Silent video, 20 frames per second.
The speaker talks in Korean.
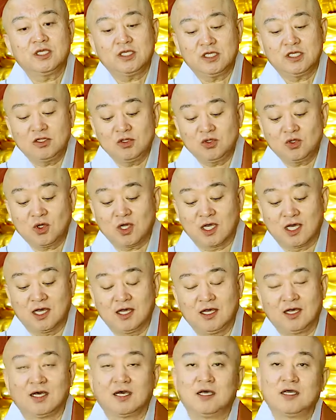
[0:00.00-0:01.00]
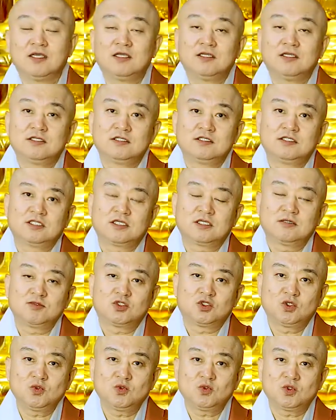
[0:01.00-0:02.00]
인도가 지금
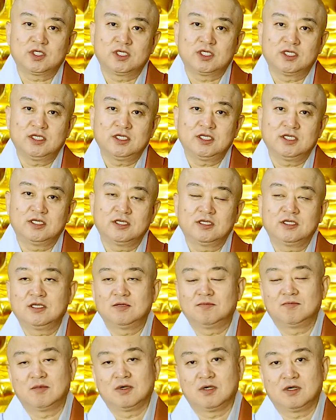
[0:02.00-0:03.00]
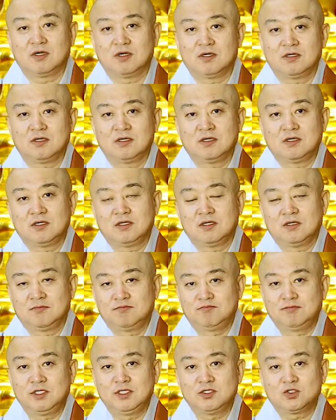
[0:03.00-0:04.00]
중국이 뭐
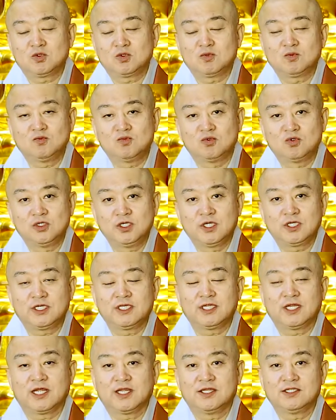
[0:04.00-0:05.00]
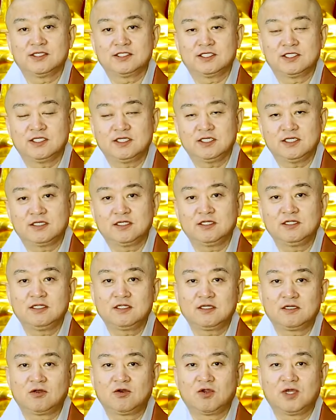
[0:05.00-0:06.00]
미중 무역이라든지
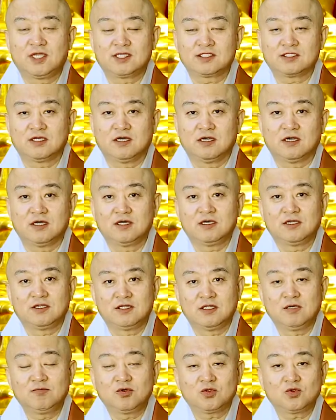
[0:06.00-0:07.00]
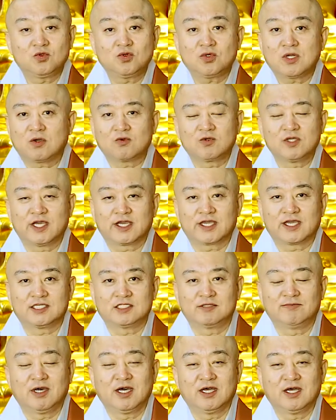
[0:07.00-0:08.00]
이런 걸로 해서 넘버 투라고
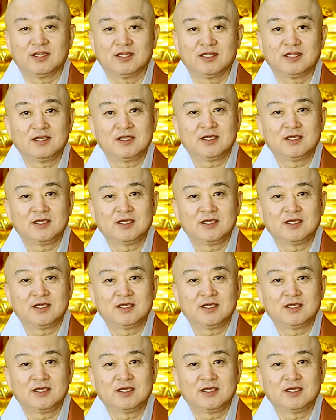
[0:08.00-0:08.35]
이야기하지만